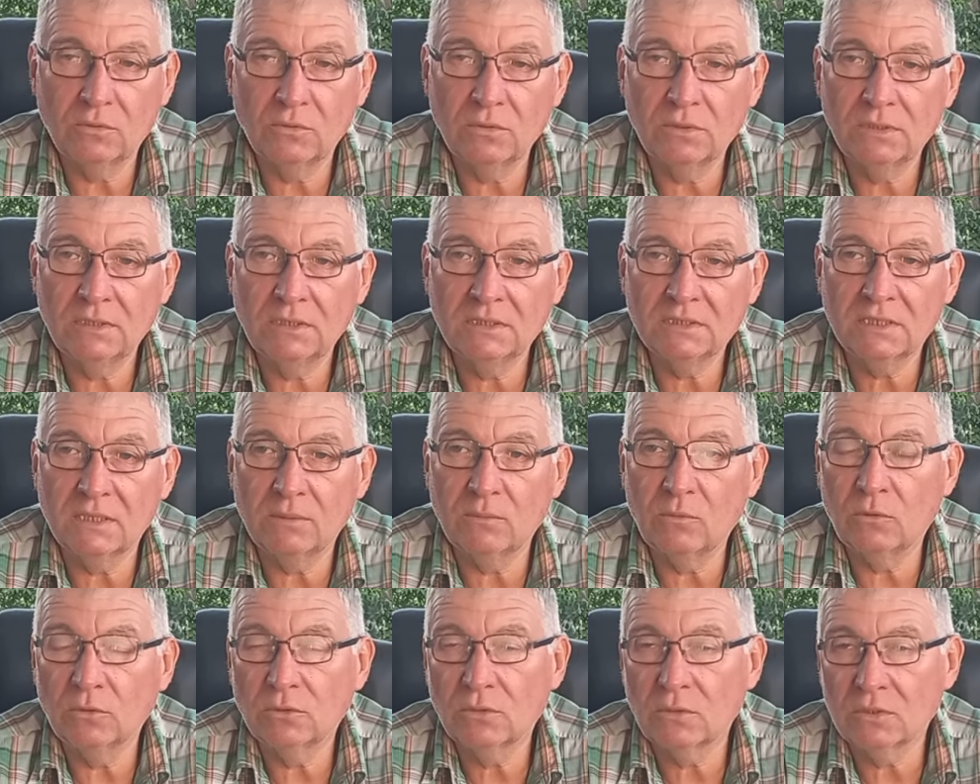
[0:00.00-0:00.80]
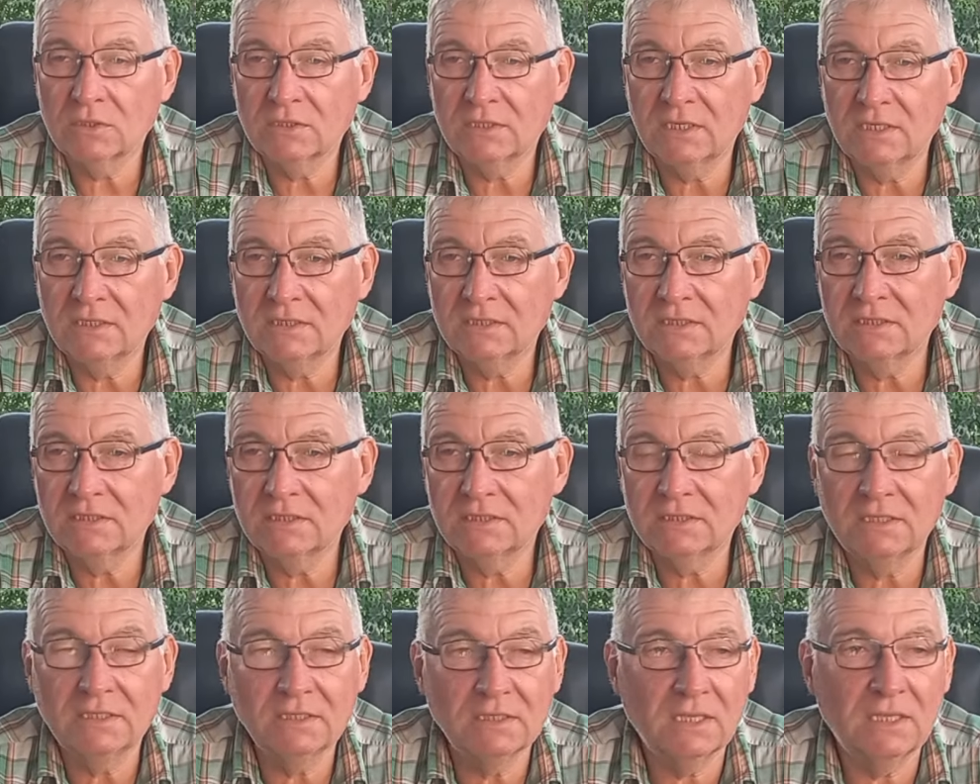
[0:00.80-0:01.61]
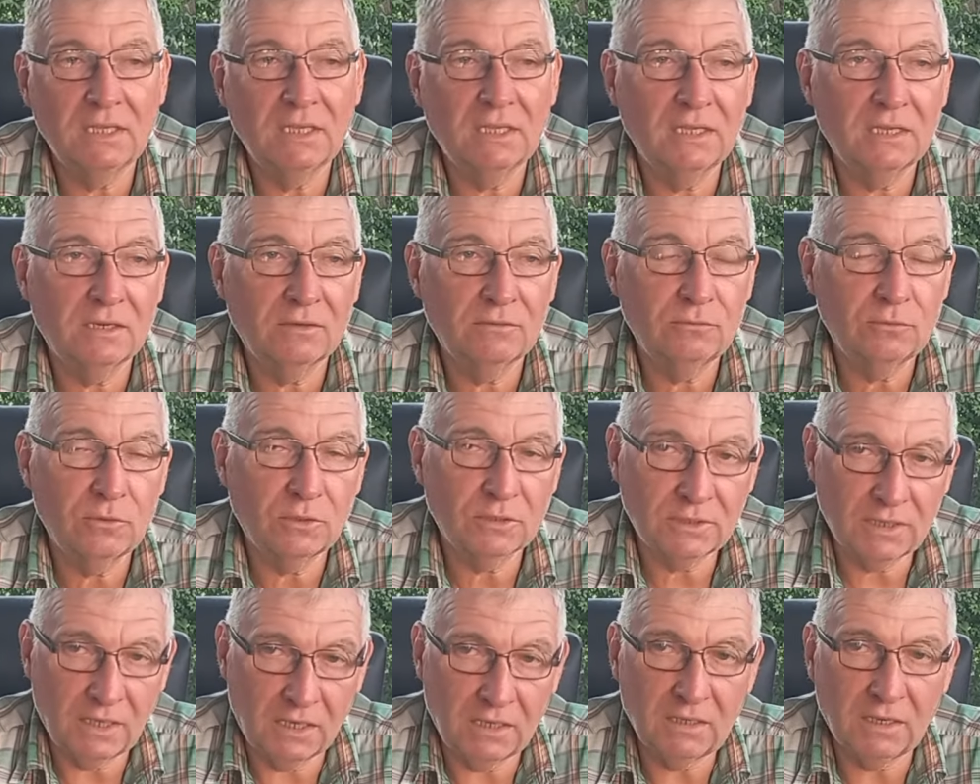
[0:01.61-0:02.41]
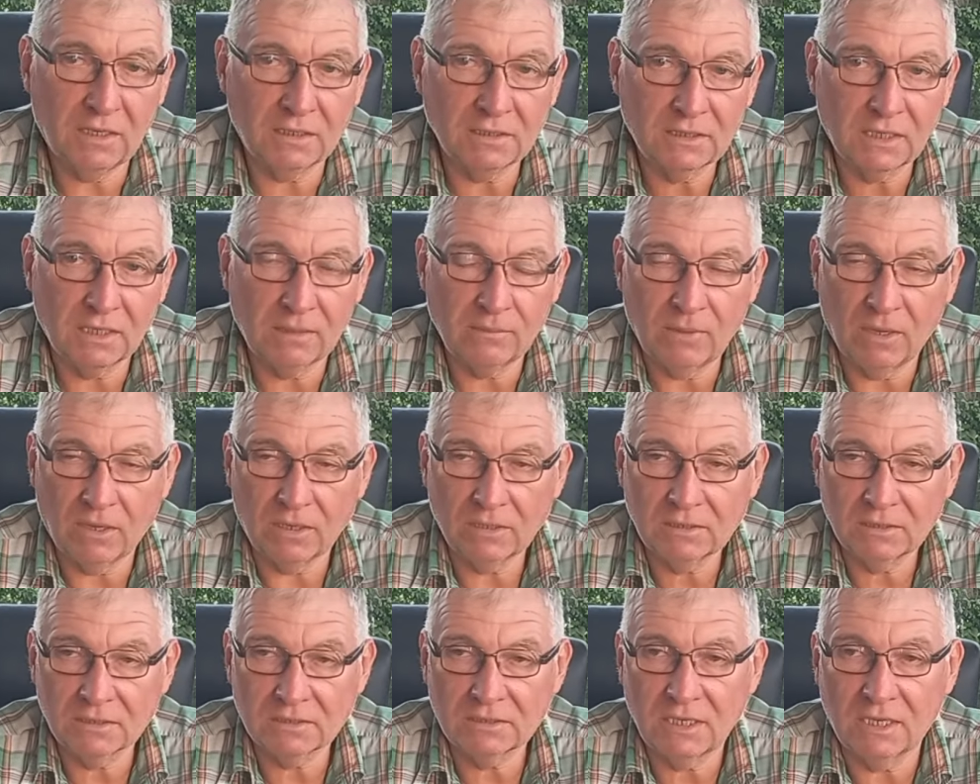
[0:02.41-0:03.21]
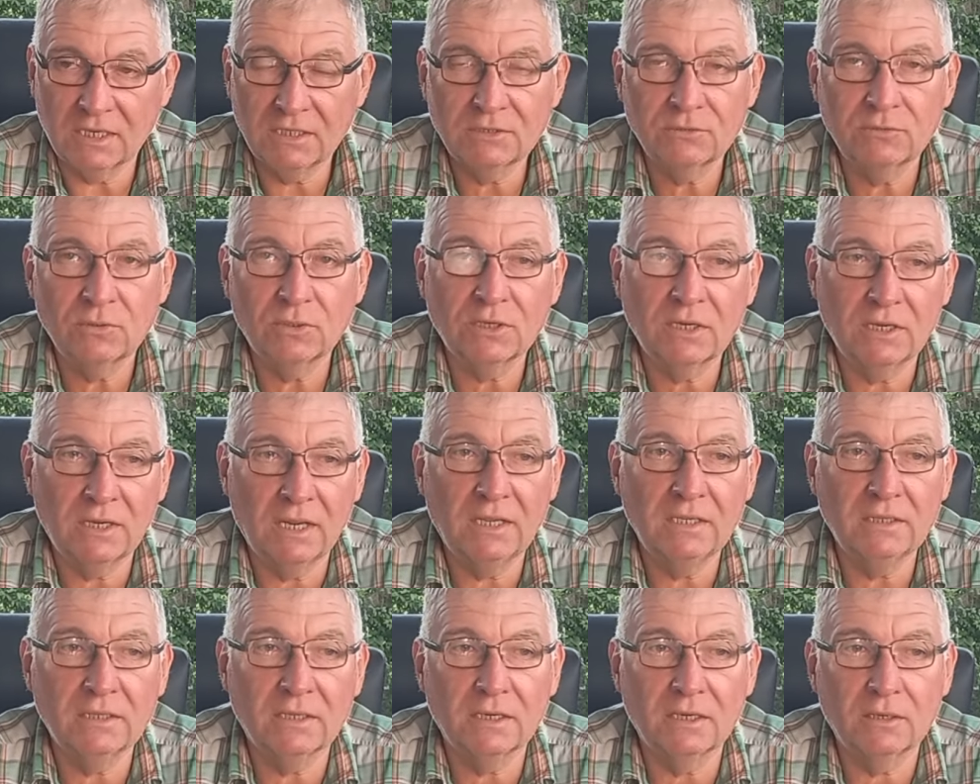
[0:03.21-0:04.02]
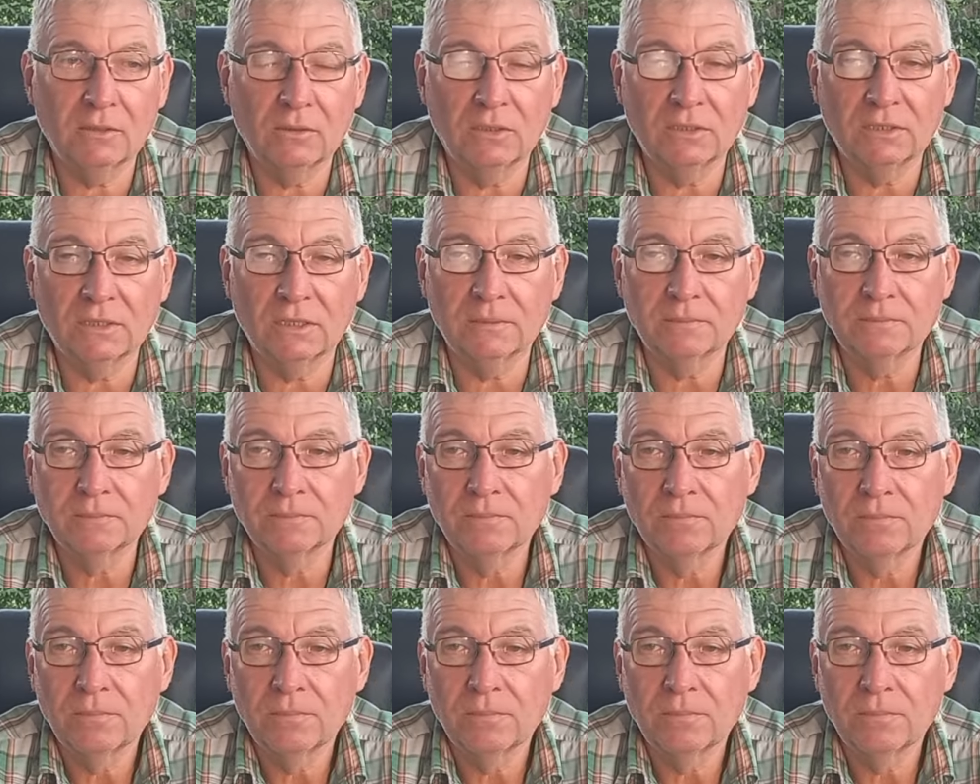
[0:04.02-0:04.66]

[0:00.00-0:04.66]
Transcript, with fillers: und diese Motorsensen sind eher für Thailand gemacht, das heißt für kleinere Leute.